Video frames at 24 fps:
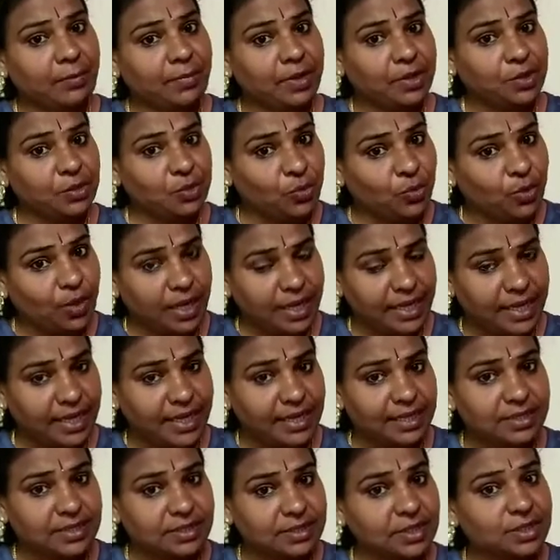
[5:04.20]
நம்ம நூலை
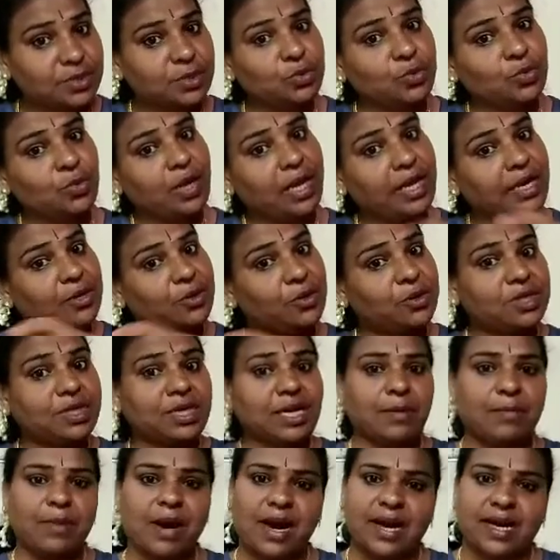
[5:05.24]
எடுத்து நூலை கொண்டு
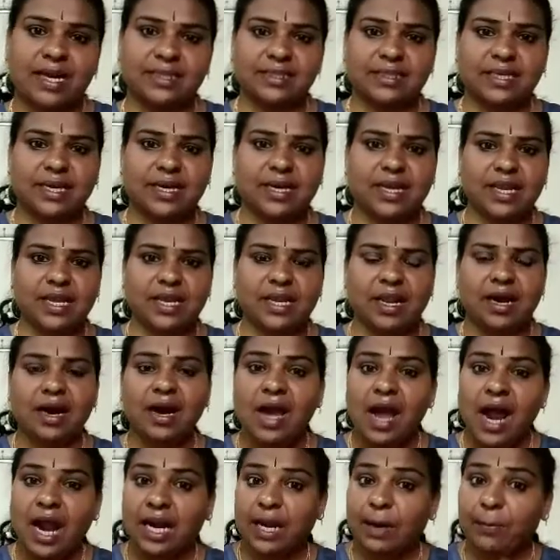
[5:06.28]
நம்ம ஆடை
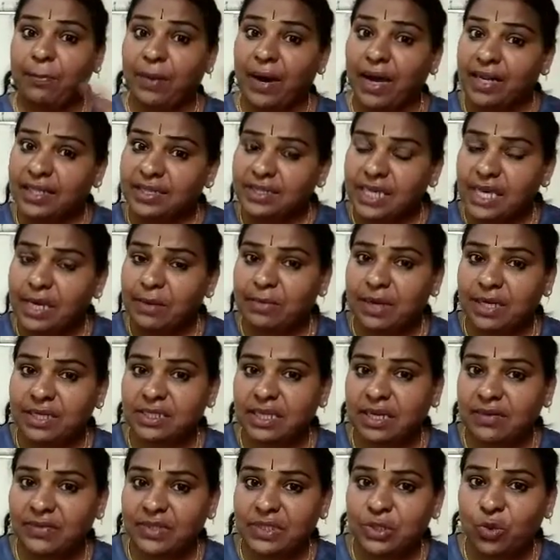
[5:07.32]
தயாரிக்கலாம் ஆனா பருத்தியை
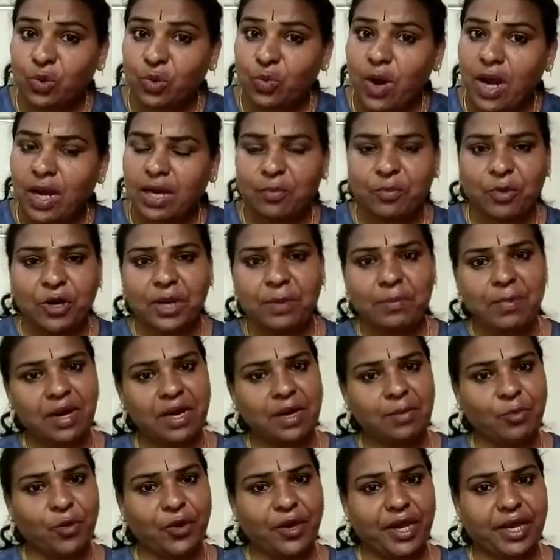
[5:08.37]
மனிதன் வந்து உருவாக்க
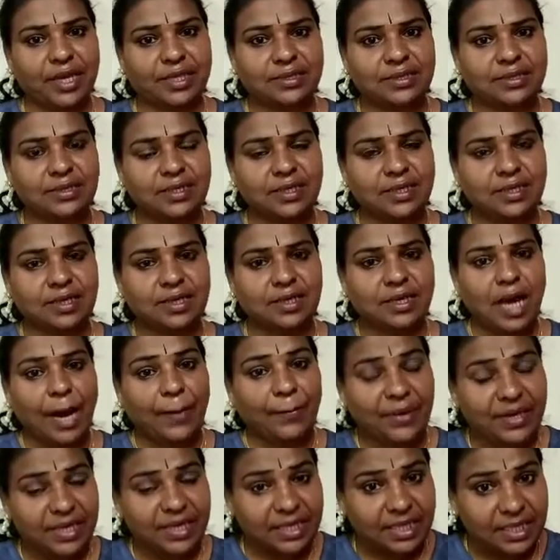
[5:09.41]
முடியுமான்னு முடியாது
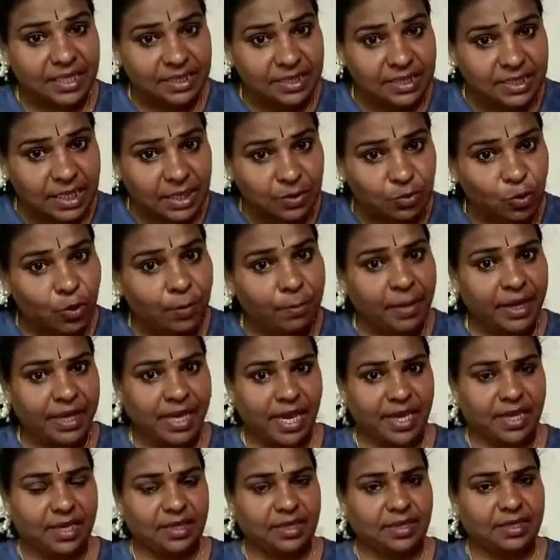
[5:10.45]
அப்போ இந்த
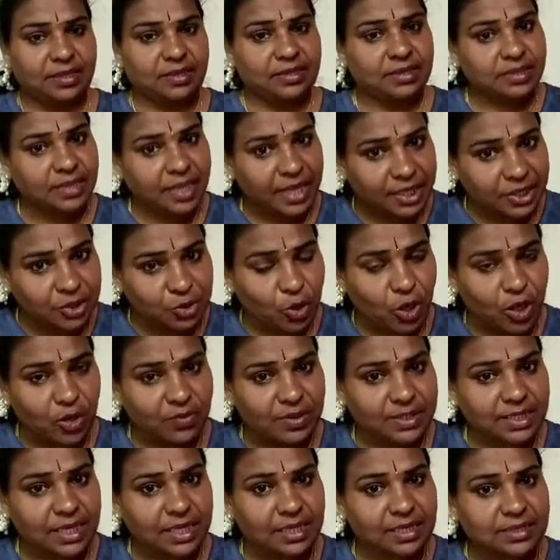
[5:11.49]
உண்மையை தெரிந்து
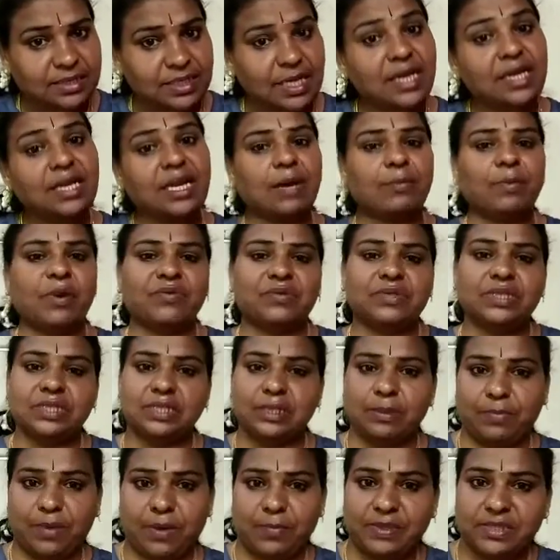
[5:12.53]
கொள்வதற்கு தான் நாம வந்து
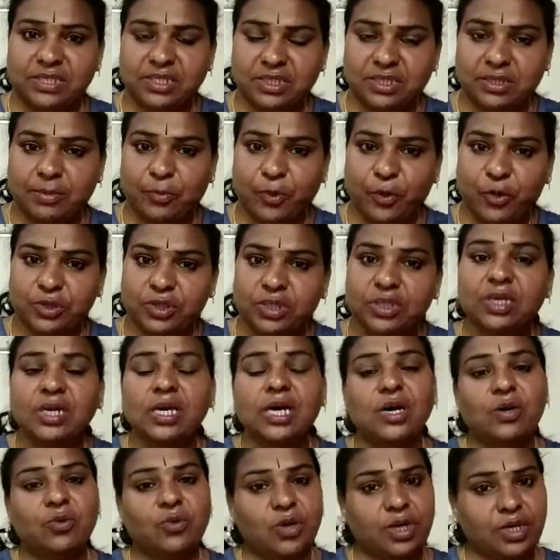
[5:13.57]
இந்த பிரபஞ்சத்தை பொறுத்து
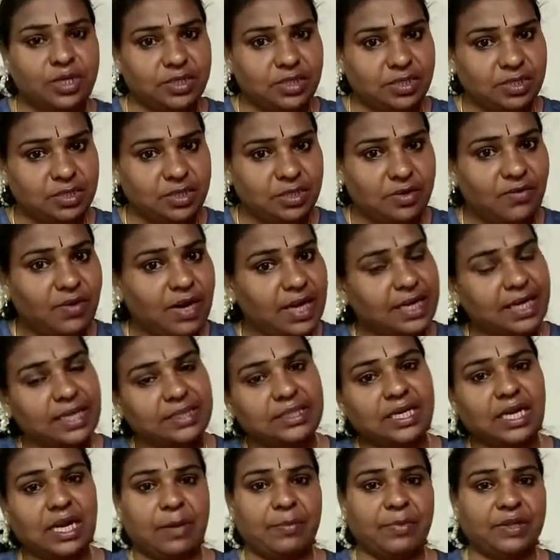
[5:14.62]
ஒரு
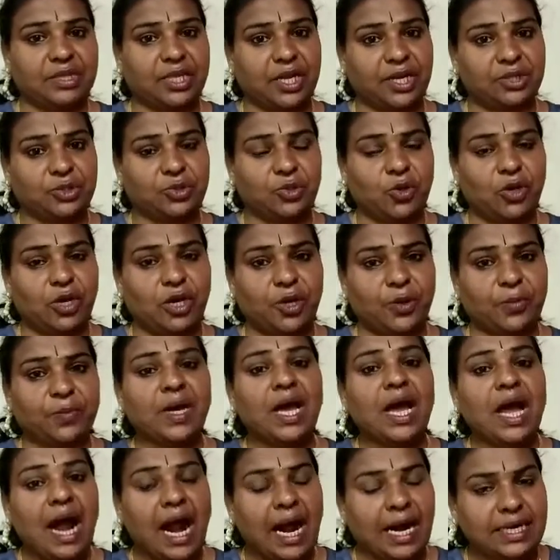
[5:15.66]
விளக்கத்தை நாம தெரிந்து கொள்ளணும்
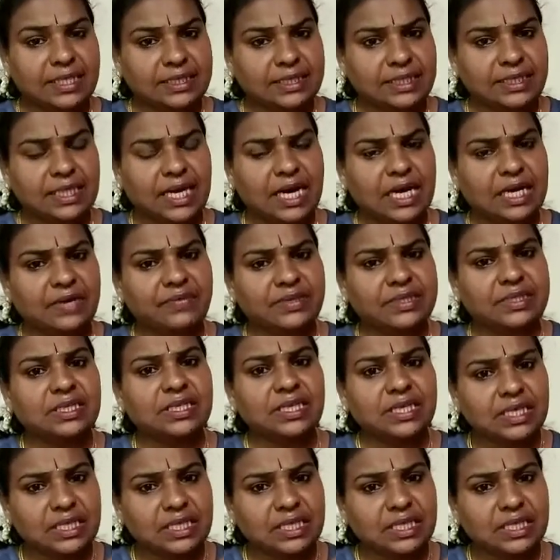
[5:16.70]
அடுத்ததாக வந்து